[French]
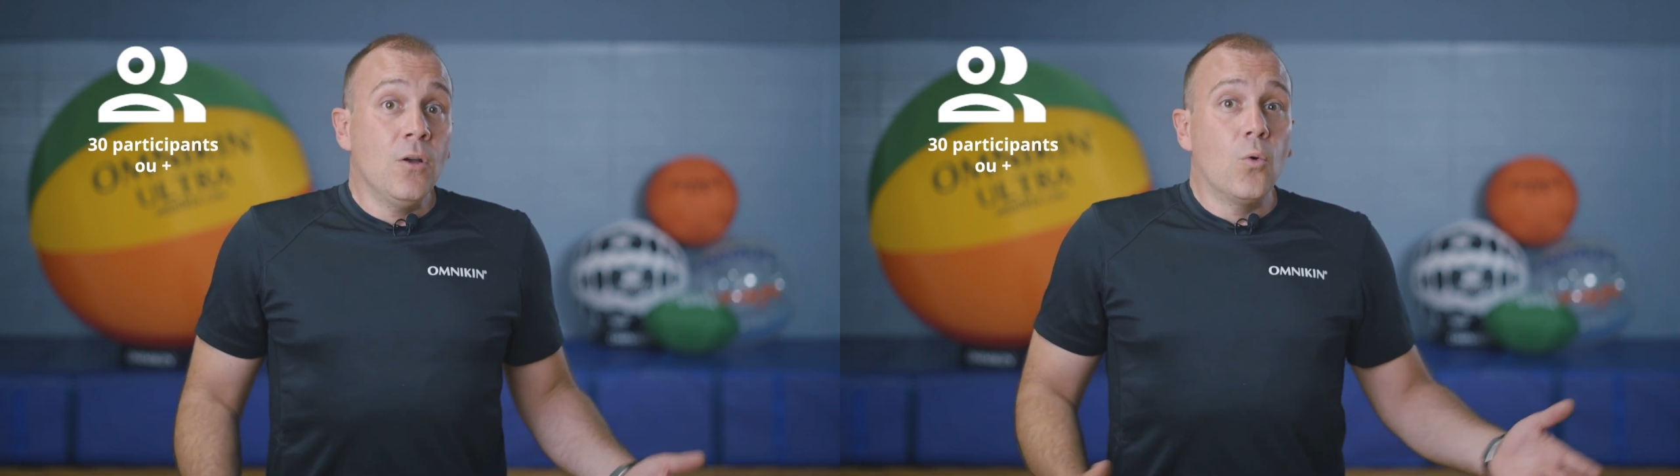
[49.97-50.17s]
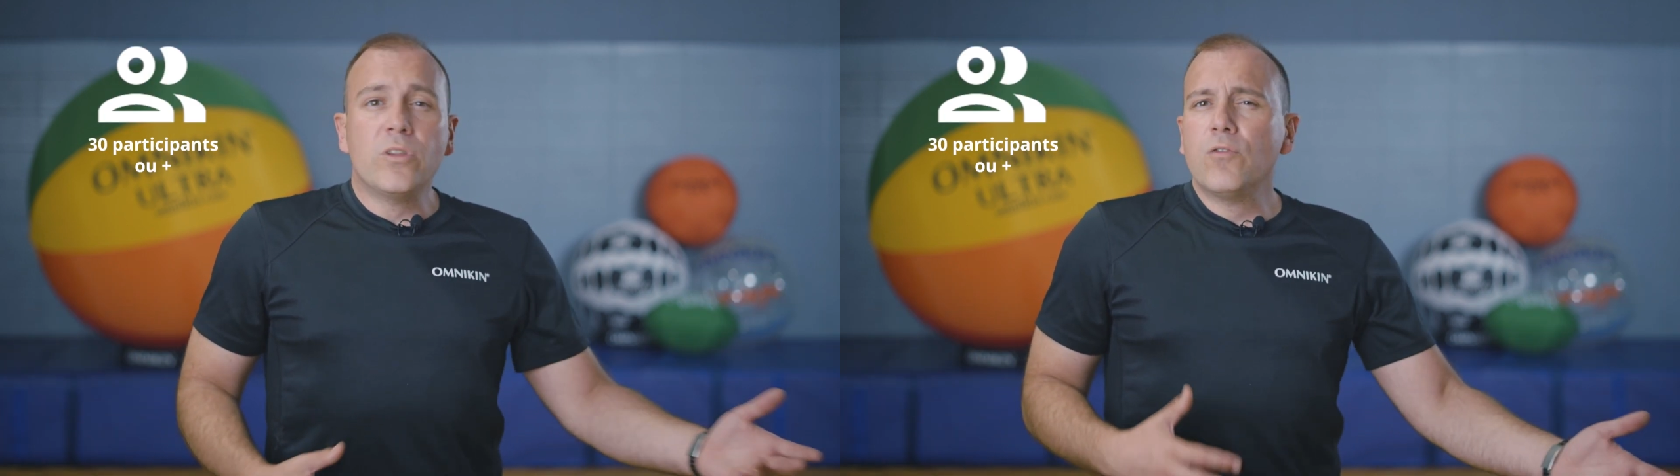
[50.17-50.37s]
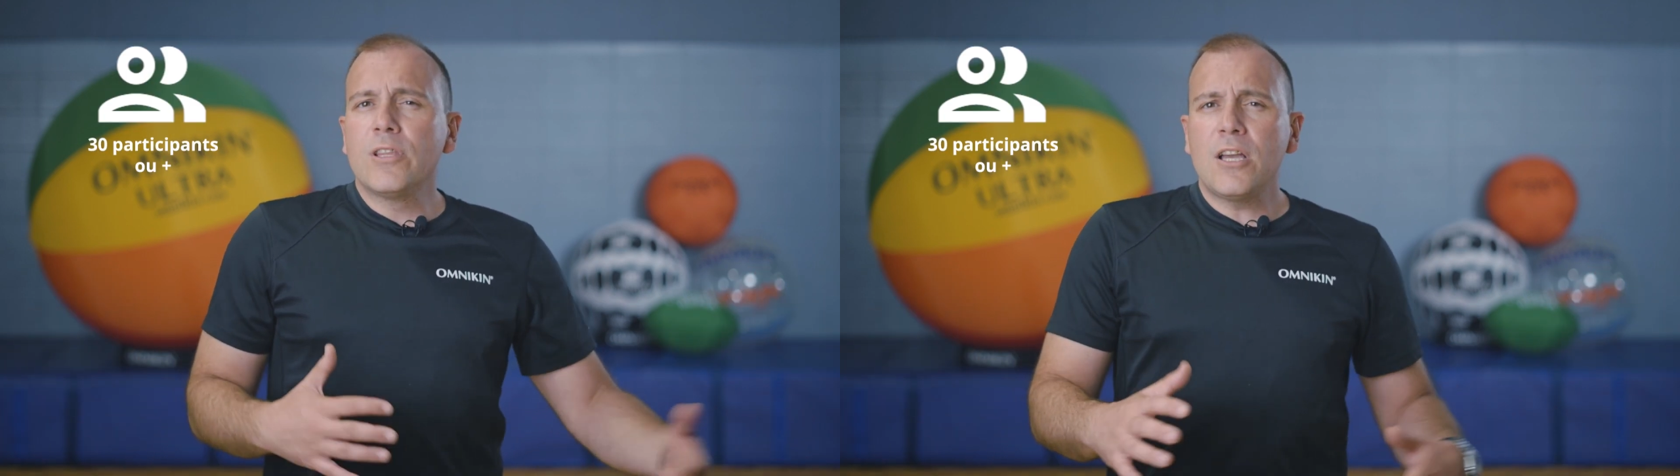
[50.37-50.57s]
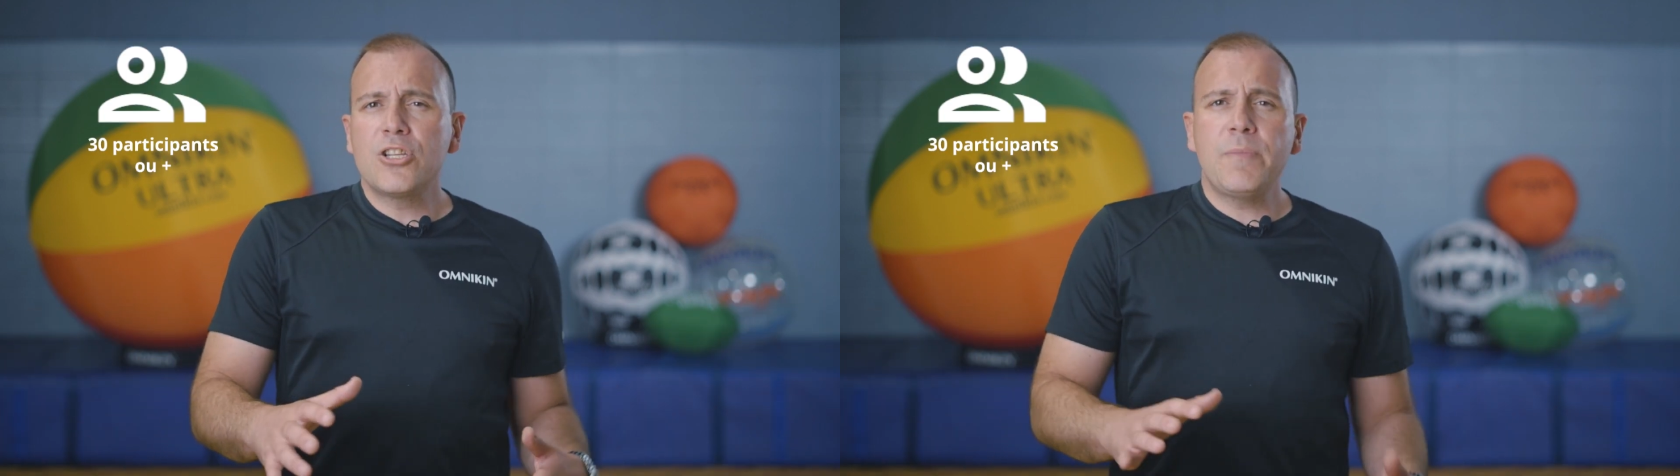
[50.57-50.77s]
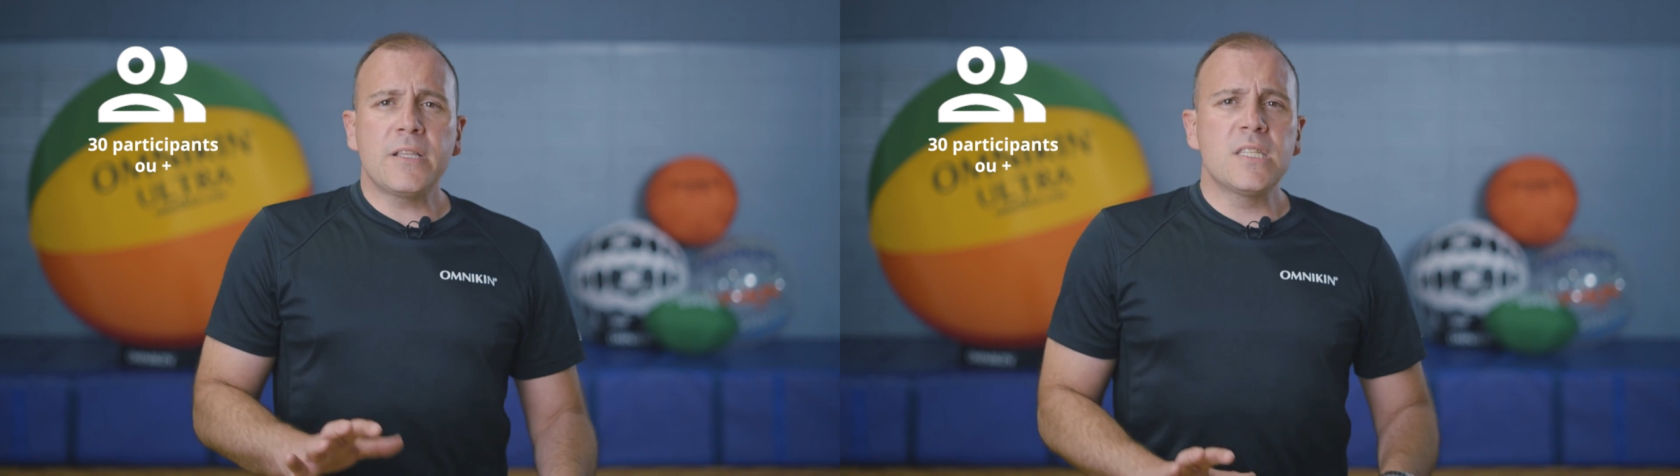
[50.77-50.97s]
Au niveau de l'âge
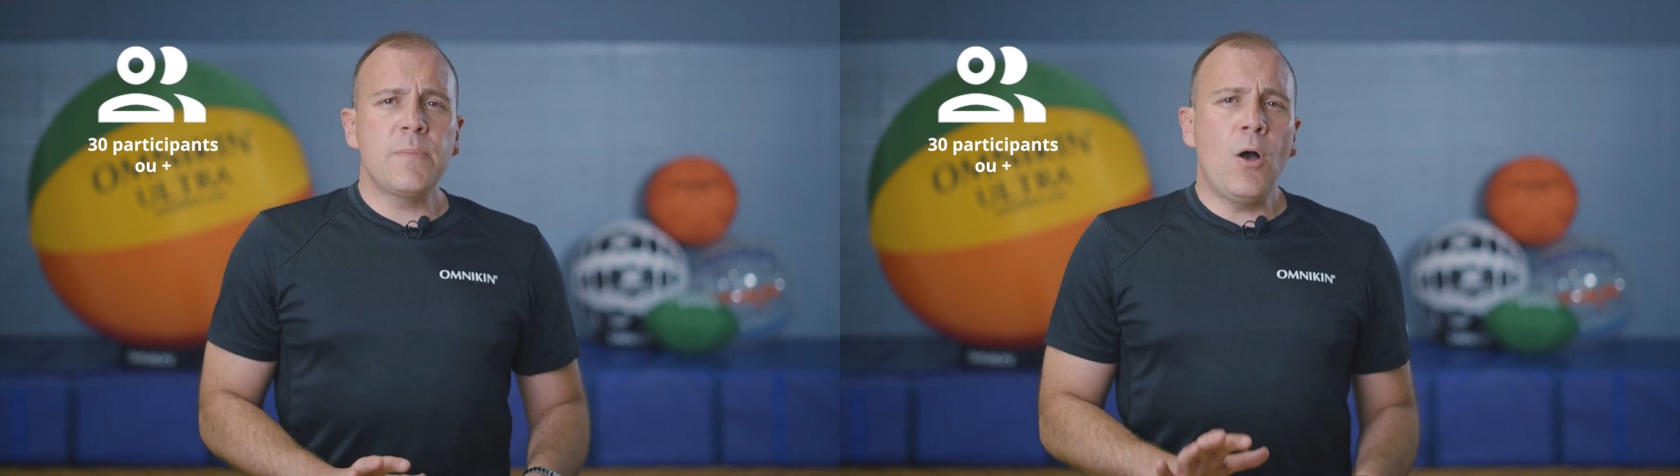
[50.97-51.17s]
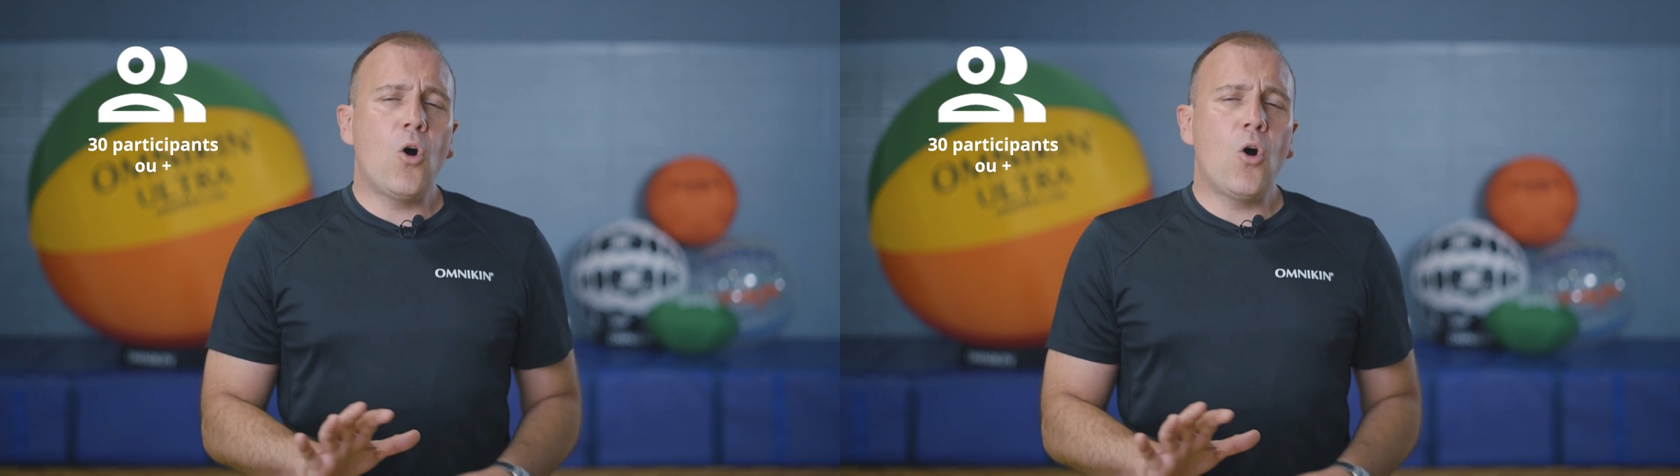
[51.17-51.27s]
des participants,